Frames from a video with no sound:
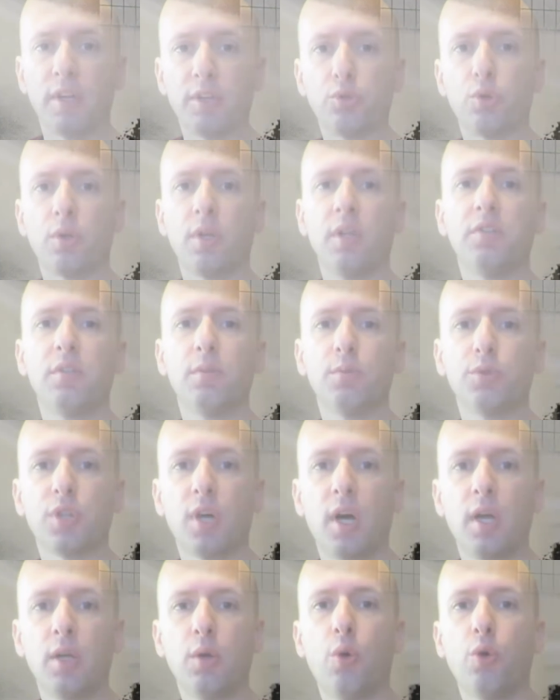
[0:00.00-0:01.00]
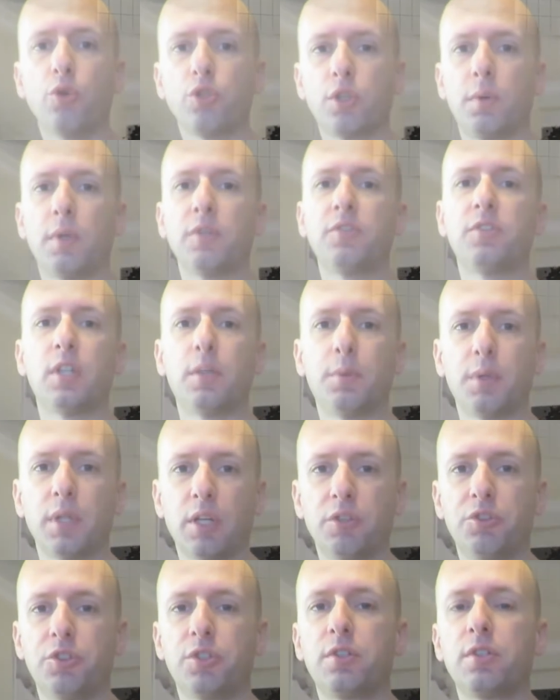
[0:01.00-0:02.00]
restore edilmiş hali o zaman
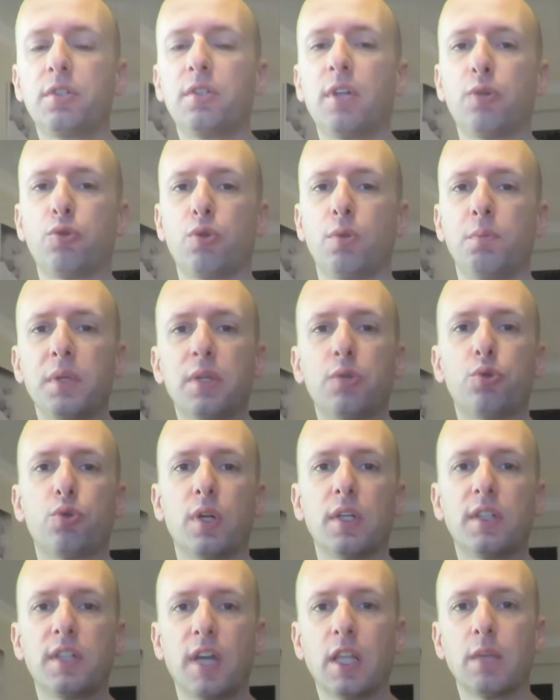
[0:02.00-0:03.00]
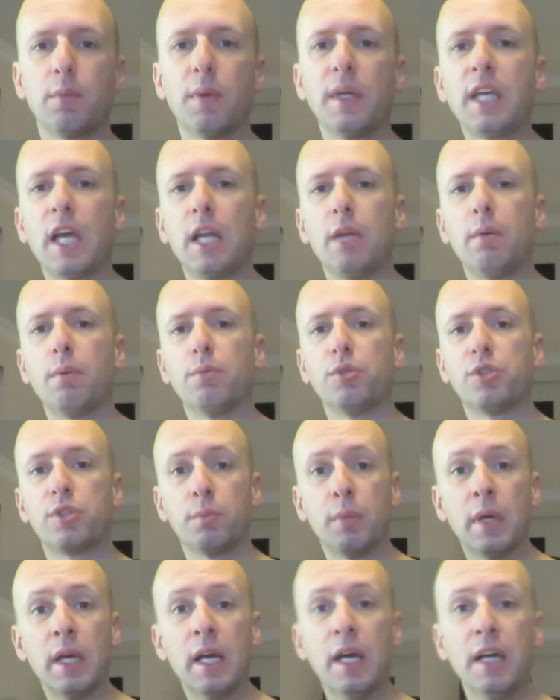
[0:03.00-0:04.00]
sinemadan çıktıktan sonra bir süre kendime
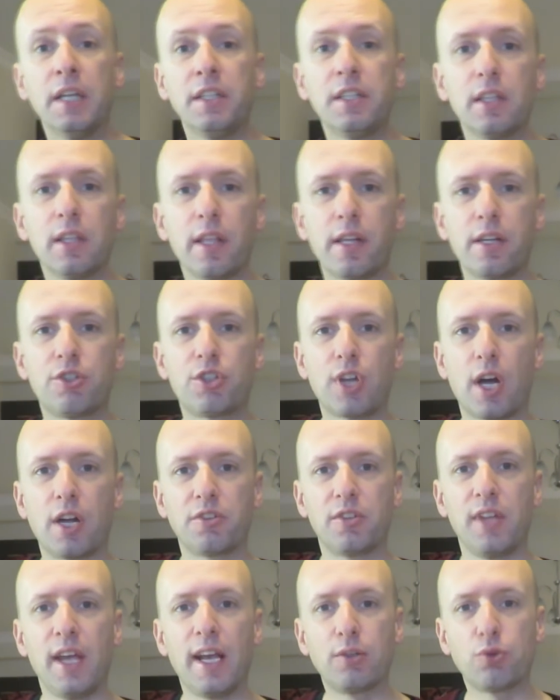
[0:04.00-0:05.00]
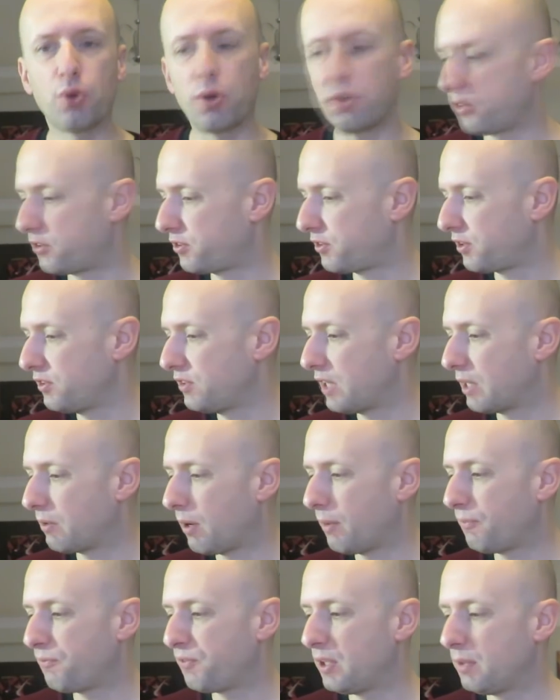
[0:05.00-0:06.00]
gelememiştim. Yıllar içerisinde Exorcist'in
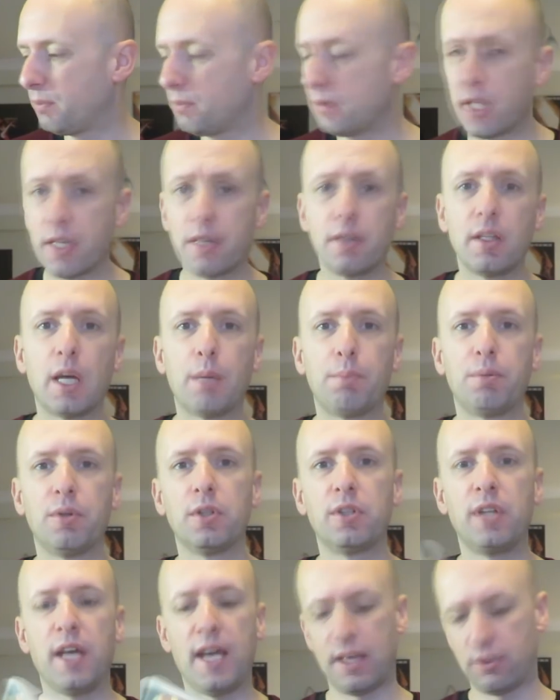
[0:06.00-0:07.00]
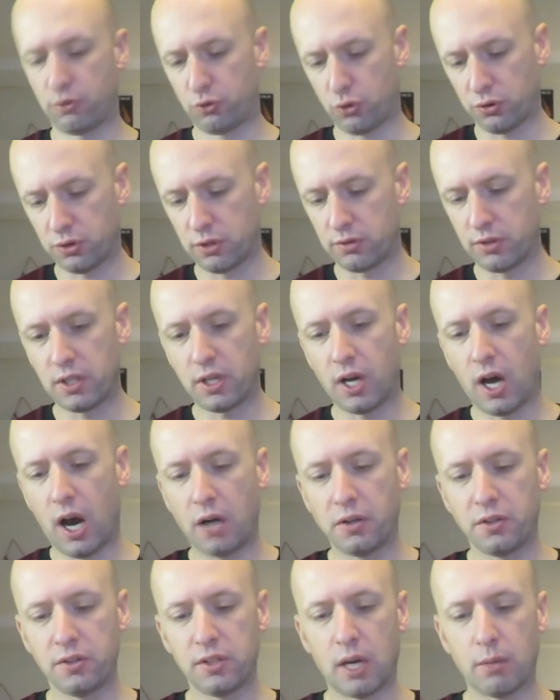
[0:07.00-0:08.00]
devam filmleri de yapıldı. En sonunda Rennie
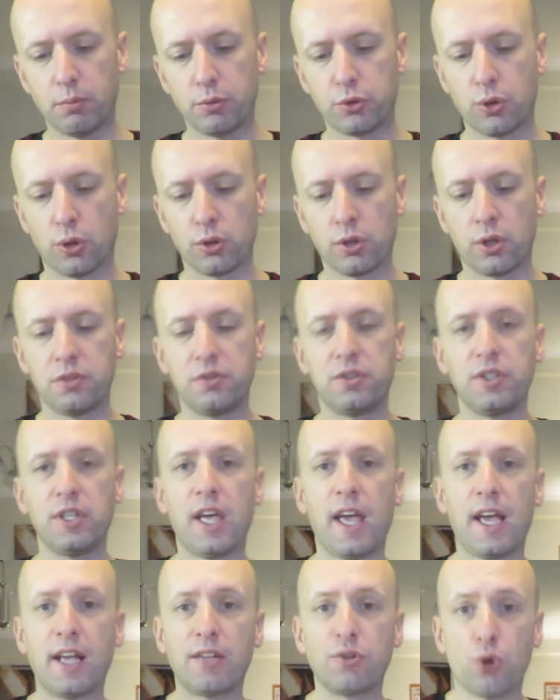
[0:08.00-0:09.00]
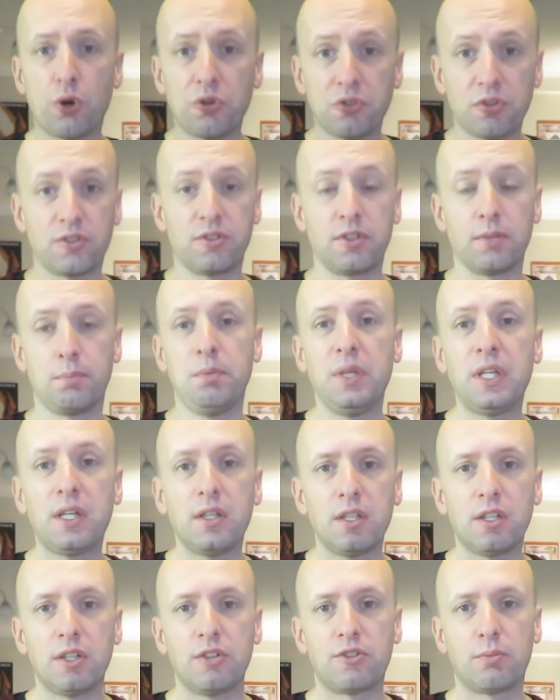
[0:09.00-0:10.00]
Harlin yapmış olduğu The Exorcist The
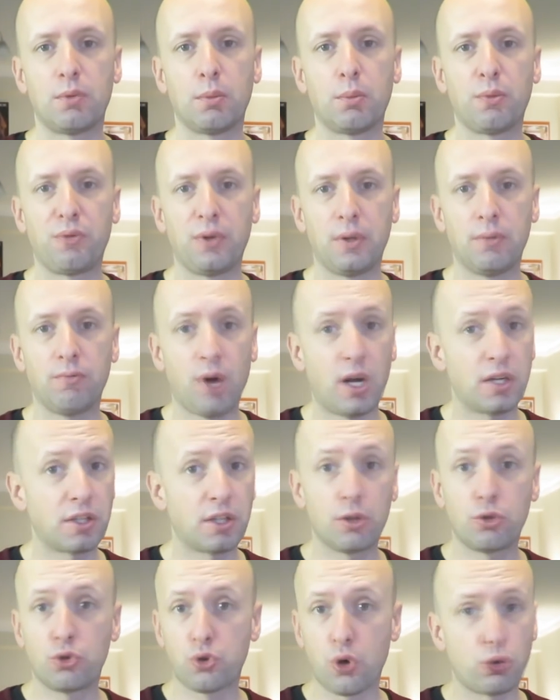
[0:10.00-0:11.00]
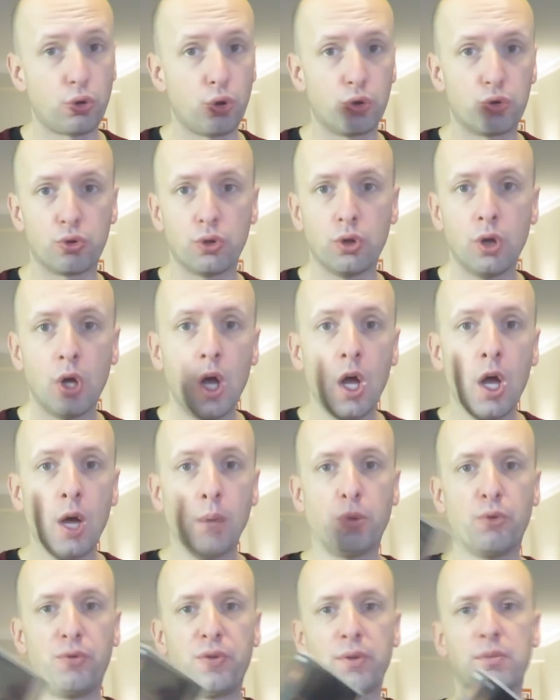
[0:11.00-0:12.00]
Beginning ismi bu film var ki çok kötü.
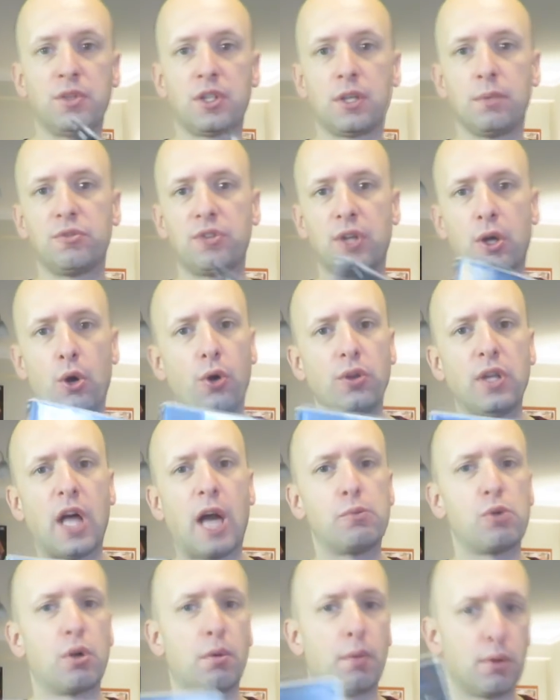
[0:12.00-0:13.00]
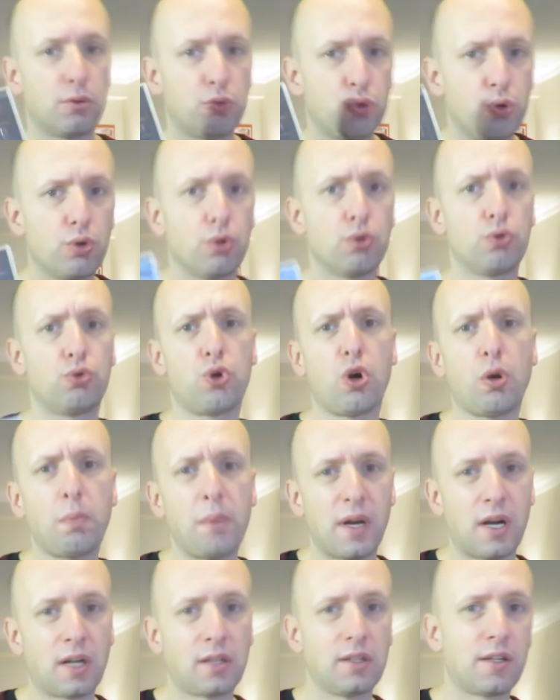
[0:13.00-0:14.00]
Bu filmi kimseye önermiyorum ama türün çok
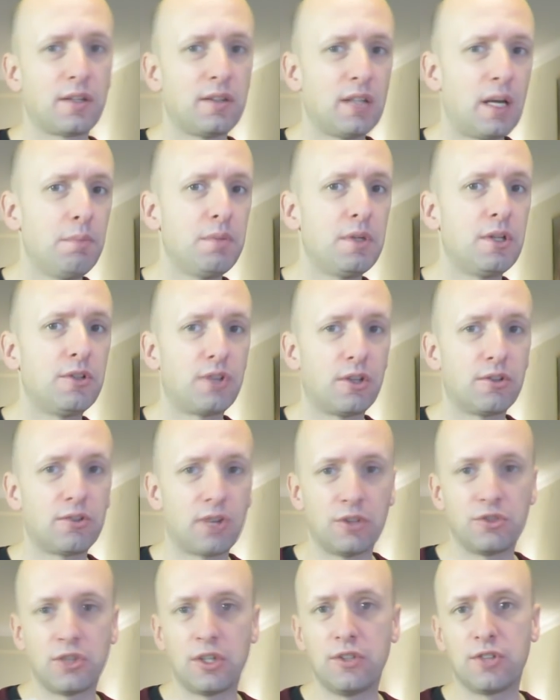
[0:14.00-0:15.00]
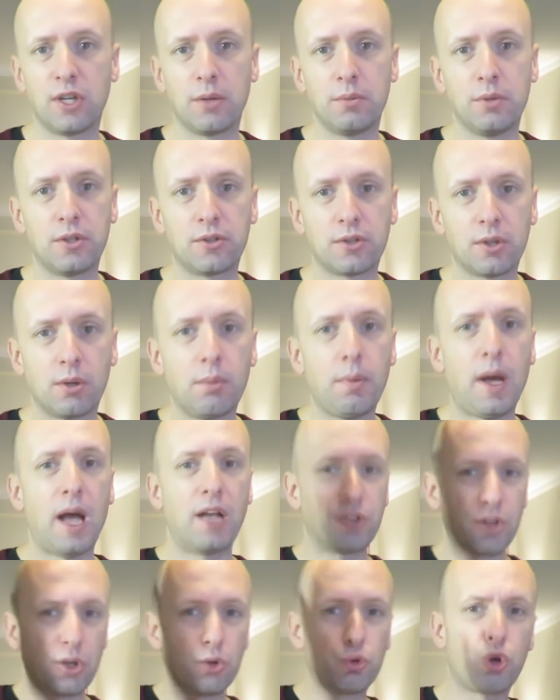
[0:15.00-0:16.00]
meraklarından birisiniz ancak izleyebilirsiniz ama
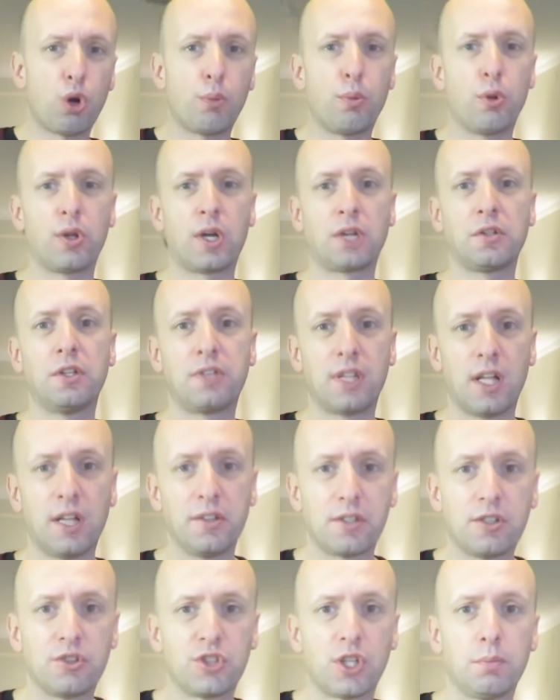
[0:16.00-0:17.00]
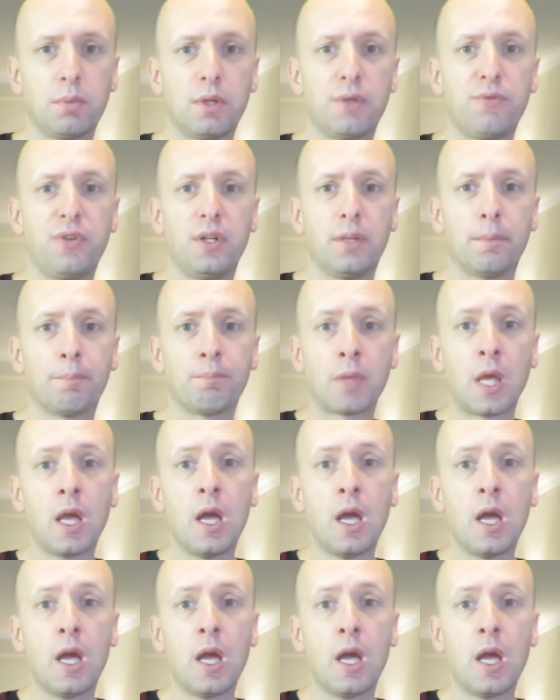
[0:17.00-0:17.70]
bence çöp olarak nitelendirecek bir film.